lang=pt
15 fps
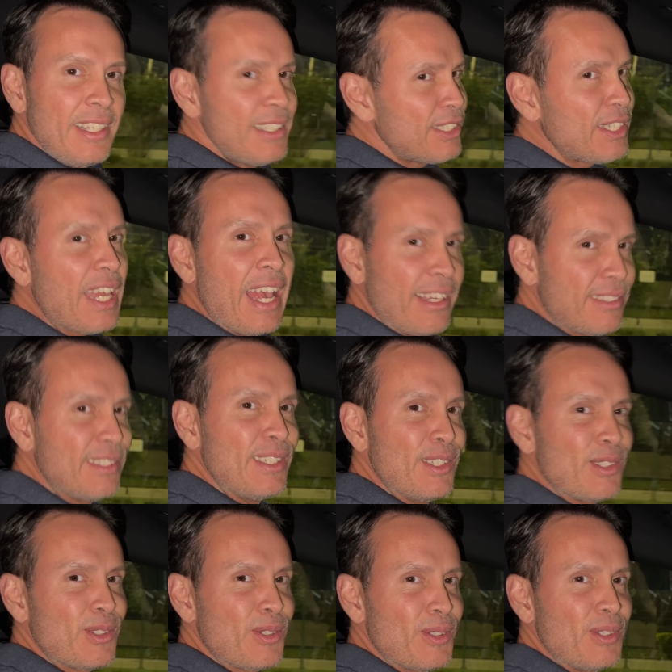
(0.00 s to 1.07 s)
Esquece
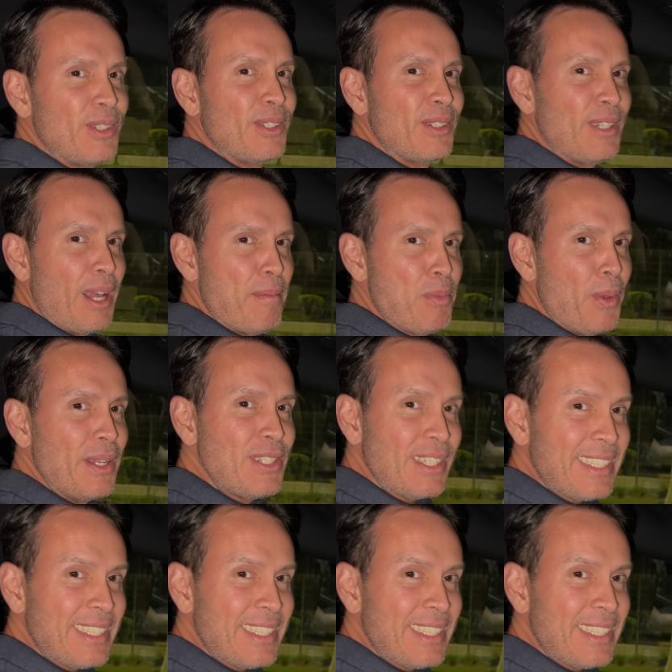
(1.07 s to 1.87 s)
isso. A BYD